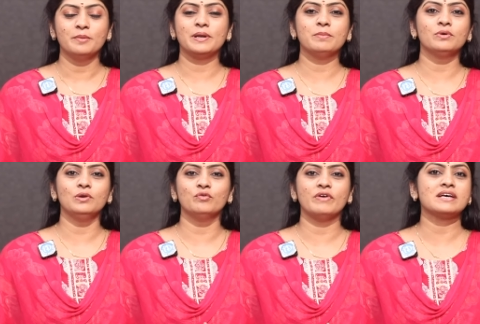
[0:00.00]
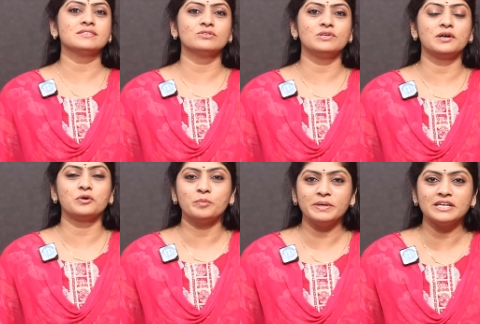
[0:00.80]
ప్రముఖులు వ్యాసోజుల
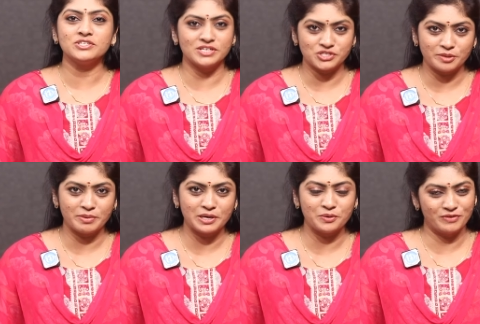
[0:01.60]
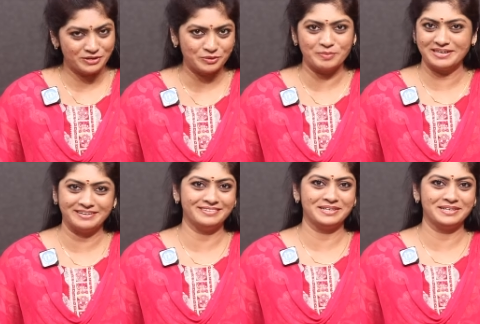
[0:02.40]
గోపికృష్ణ శర్మ గారు వారితో మాట్లాడి